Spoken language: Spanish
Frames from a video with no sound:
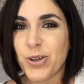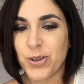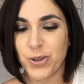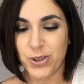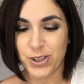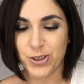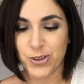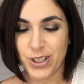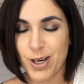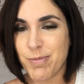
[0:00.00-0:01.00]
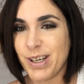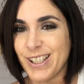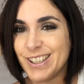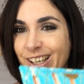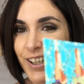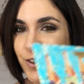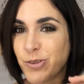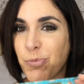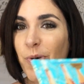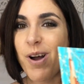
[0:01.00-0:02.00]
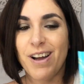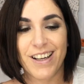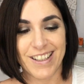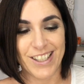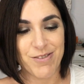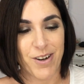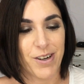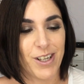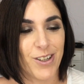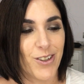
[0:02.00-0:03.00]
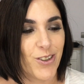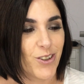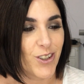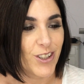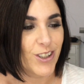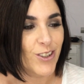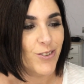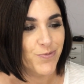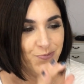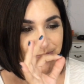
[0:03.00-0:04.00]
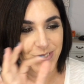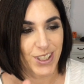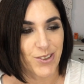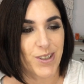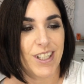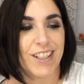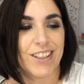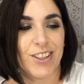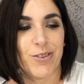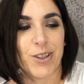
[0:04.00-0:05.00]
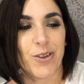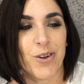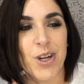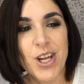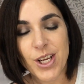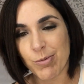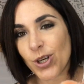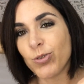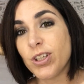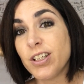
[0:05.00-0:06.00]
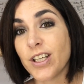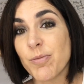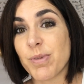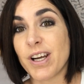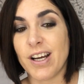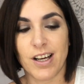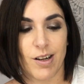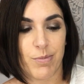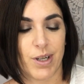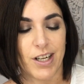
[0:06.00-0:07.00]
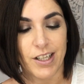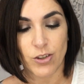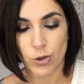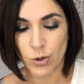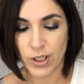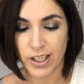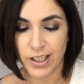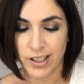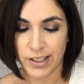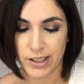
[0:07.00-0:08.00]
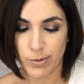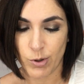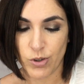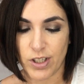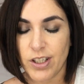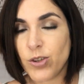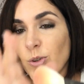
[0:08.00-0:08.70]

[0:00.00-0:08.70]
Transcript: el olorcito de la paleta yo y me ha venido el olorcito que huele divino voy a utilizar para, eso eh, esta brocha de